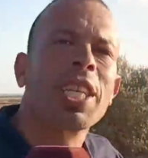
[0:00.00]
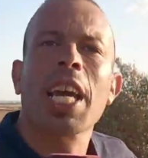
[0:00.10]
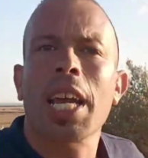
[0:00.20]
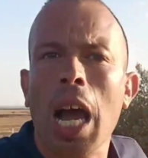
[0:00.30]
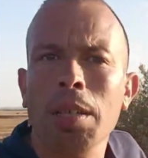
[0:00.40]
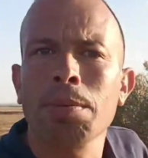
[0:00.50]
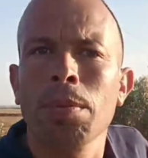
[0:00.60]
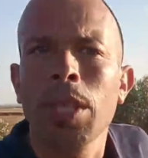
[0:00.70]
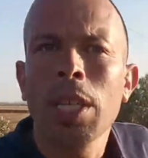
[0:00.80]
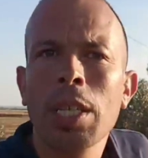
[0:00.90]
صغيره
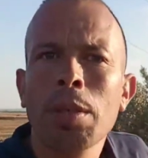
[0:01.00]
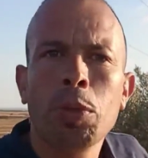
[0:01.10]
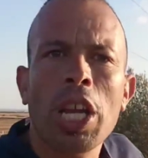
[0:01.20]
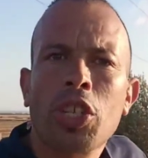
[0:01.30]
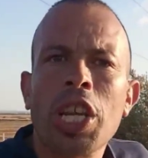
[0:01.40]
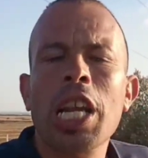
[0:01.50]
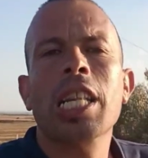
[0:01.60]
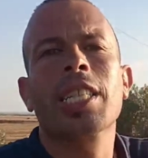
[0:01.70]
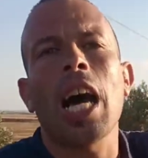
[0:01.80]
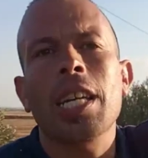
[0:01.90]
مشات تجري
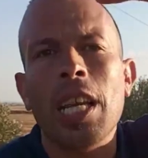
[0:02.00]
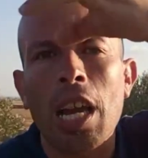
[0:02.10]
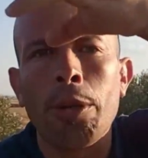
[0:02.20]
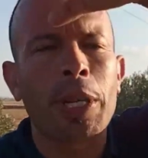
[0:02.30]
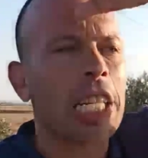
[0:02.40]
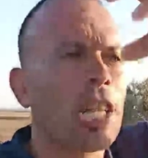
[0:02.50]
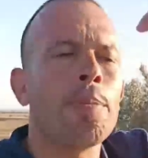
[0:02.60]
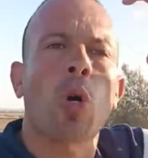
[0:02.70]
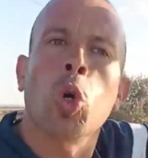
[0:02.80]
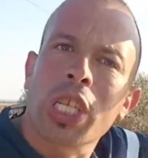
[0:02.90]
للدار ديالهم قالت
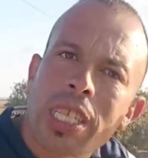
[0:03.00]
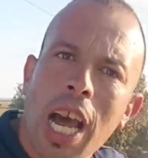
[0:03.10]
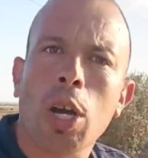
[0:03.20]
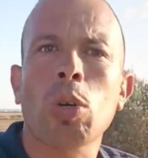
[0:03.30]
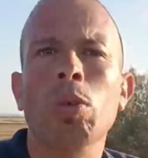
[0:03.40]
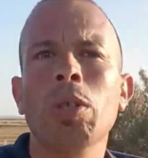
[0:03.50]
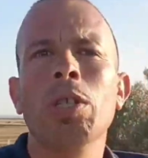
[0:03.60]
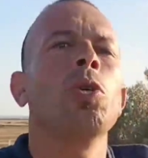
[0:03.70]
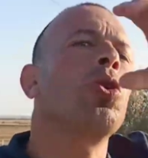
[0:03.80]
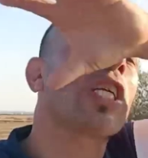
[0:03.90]
لهم خوتي طاحوا
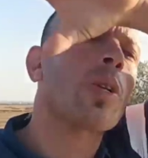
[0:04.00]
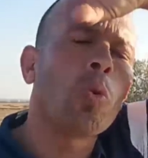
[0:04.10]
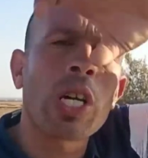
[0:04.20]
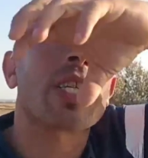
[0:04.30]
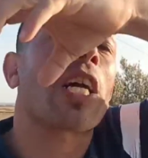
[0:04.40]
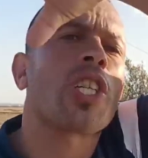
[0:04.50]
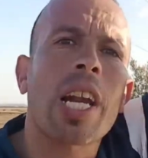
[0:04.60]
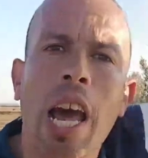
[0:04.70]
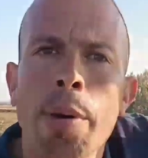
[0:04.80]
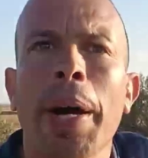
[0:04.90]

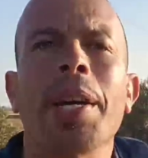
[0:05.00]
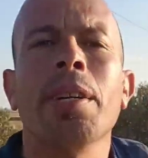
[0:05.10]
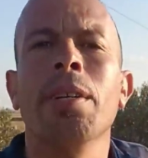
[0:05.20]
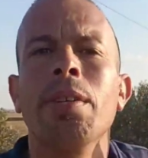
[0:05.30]
وينتشر الخبر